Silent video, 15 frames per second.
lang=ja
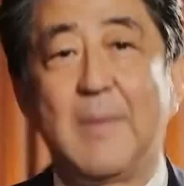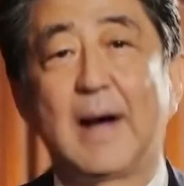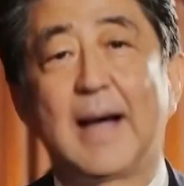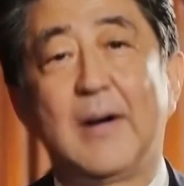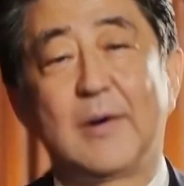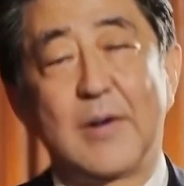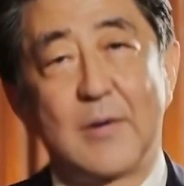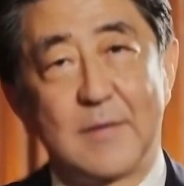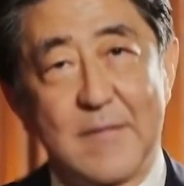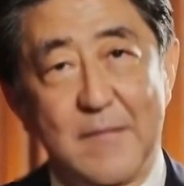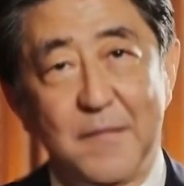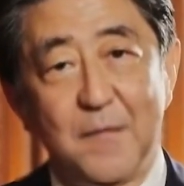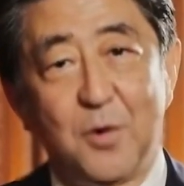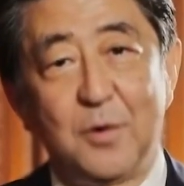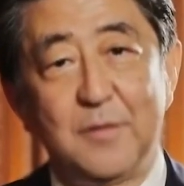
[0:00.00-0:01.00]
迷える
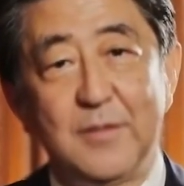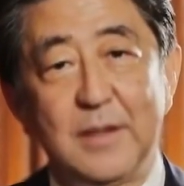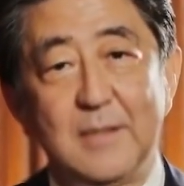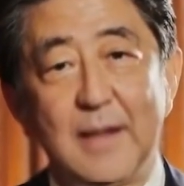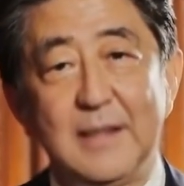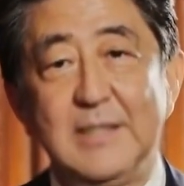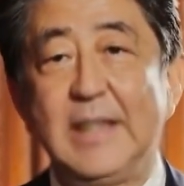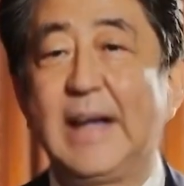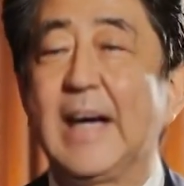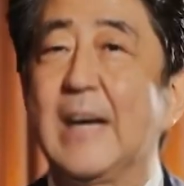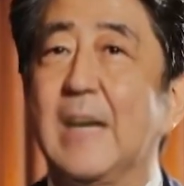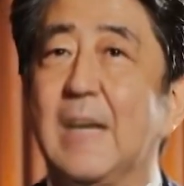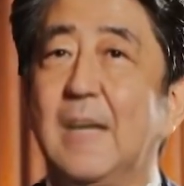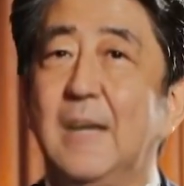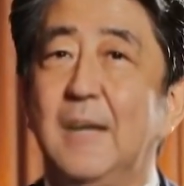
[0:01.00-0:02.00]
子羊たちへ、
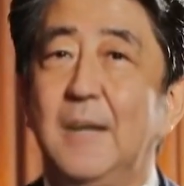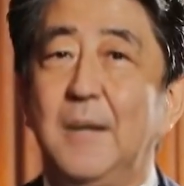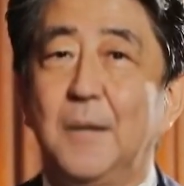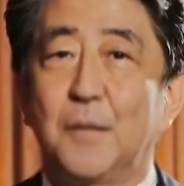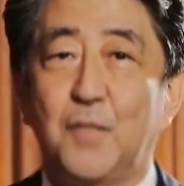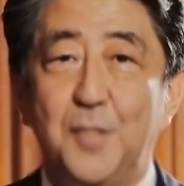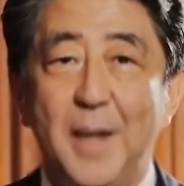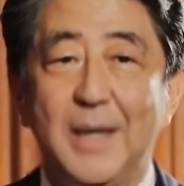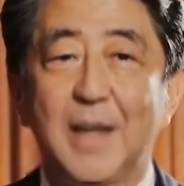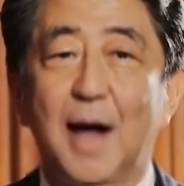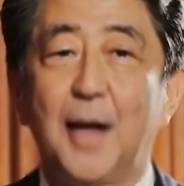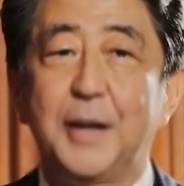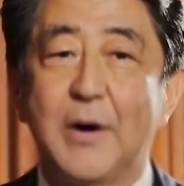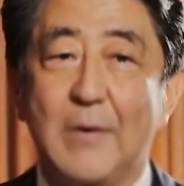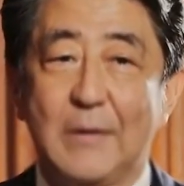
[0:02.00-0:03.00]
世
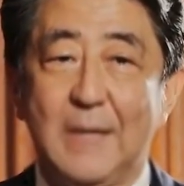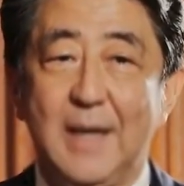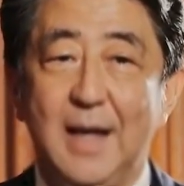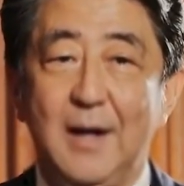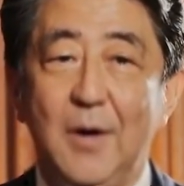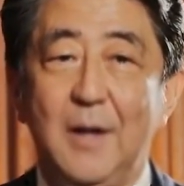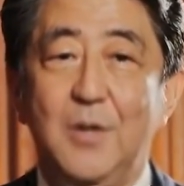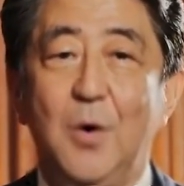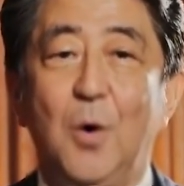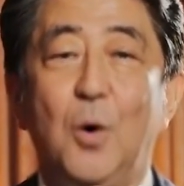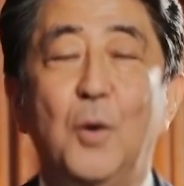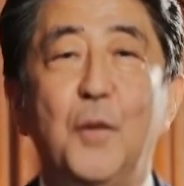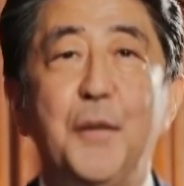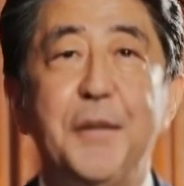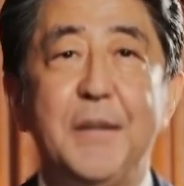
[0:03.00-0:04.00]
界の平和
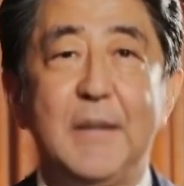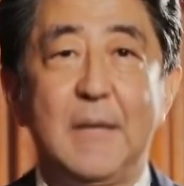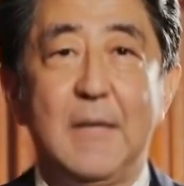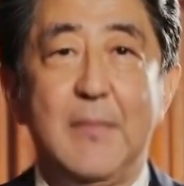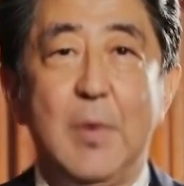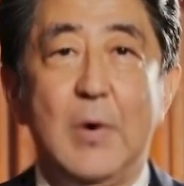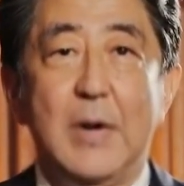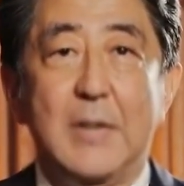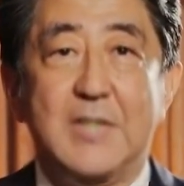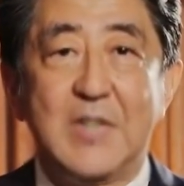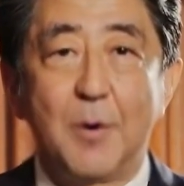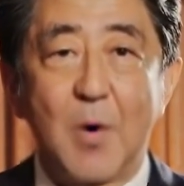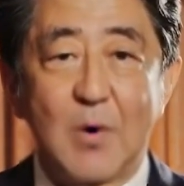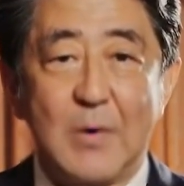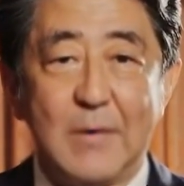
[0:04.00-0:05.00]
と統
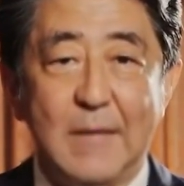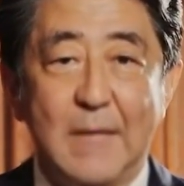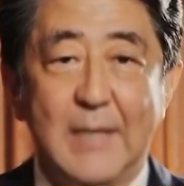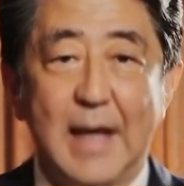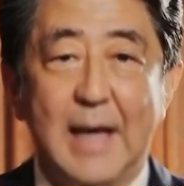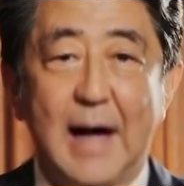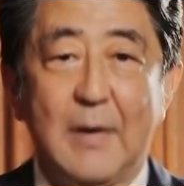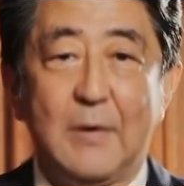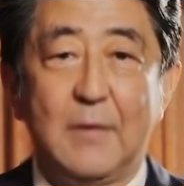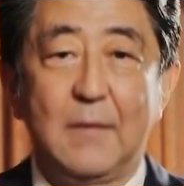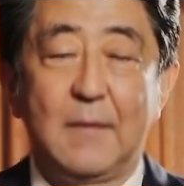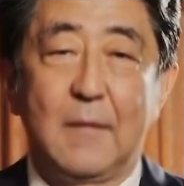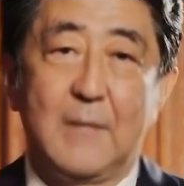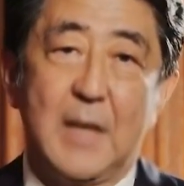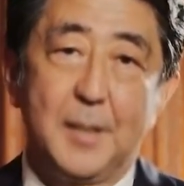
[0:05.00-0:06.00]
一を願う
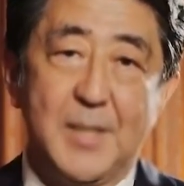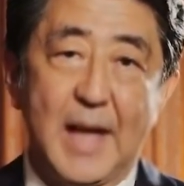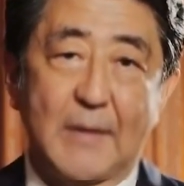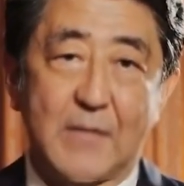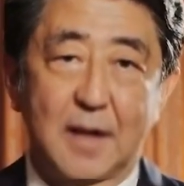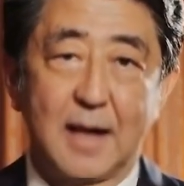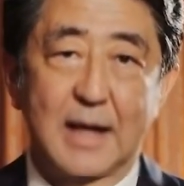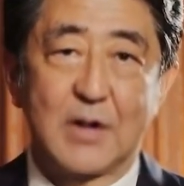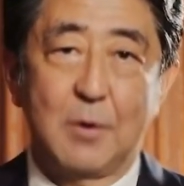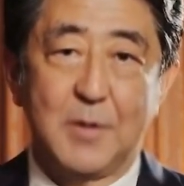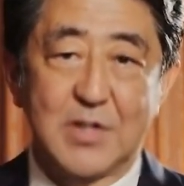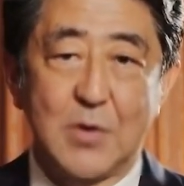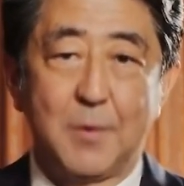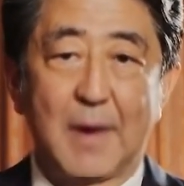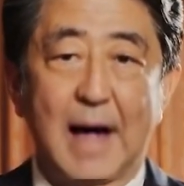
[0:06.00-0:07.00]
メシア系
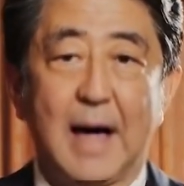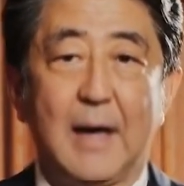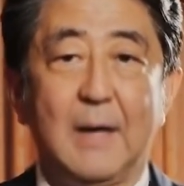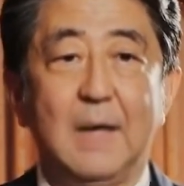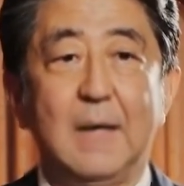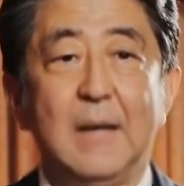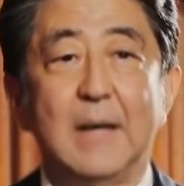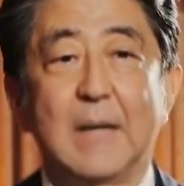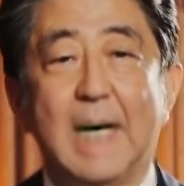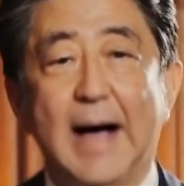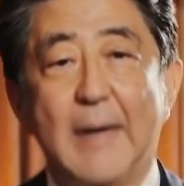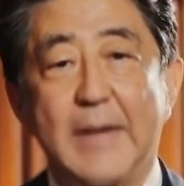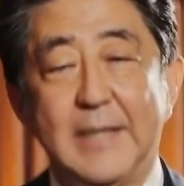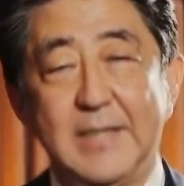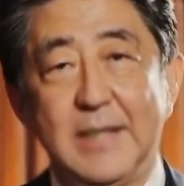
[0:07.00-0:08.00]
YouTuber、
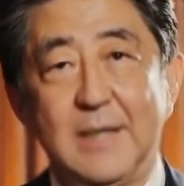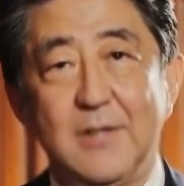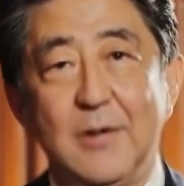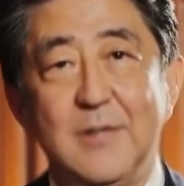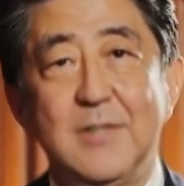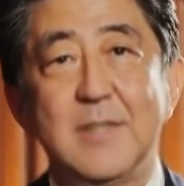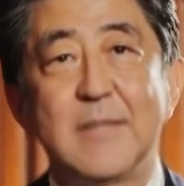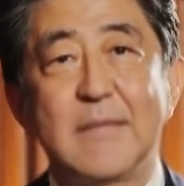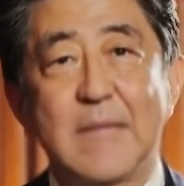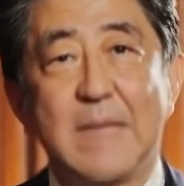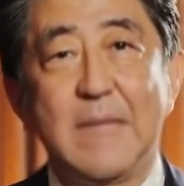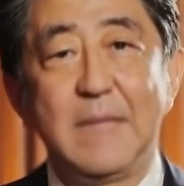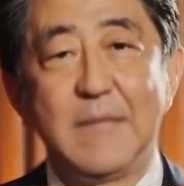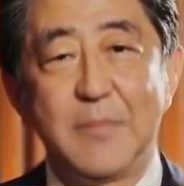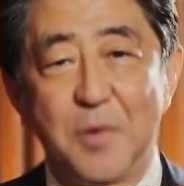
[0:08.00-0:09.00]
安倍晋三です。
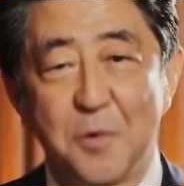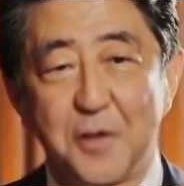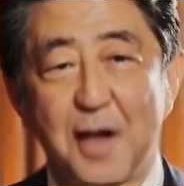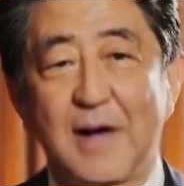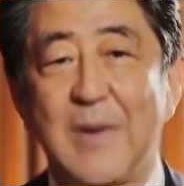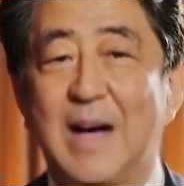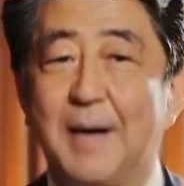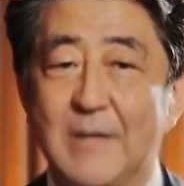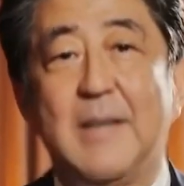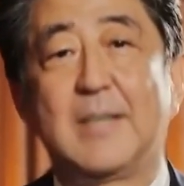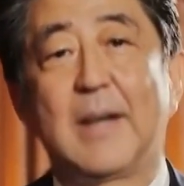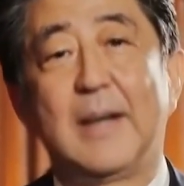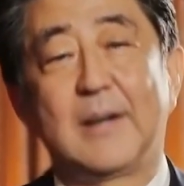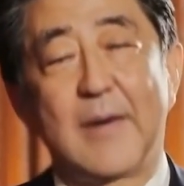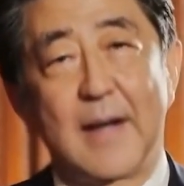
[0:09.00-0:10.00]
今回は皆
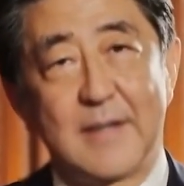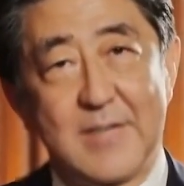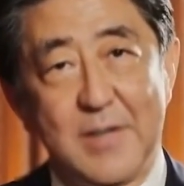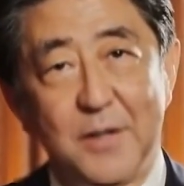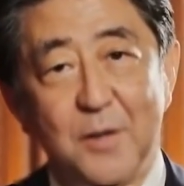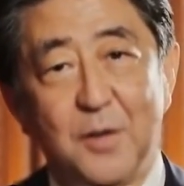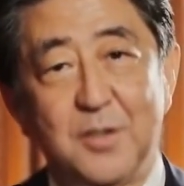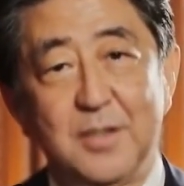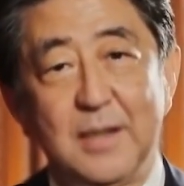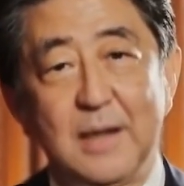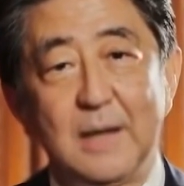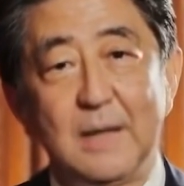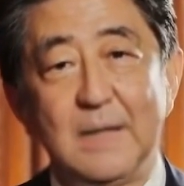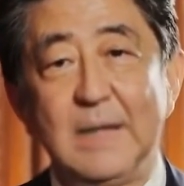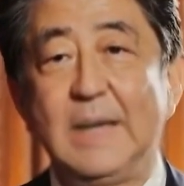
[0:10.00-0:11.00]
様に私の脳
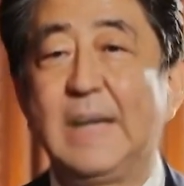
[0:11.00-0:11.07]
死、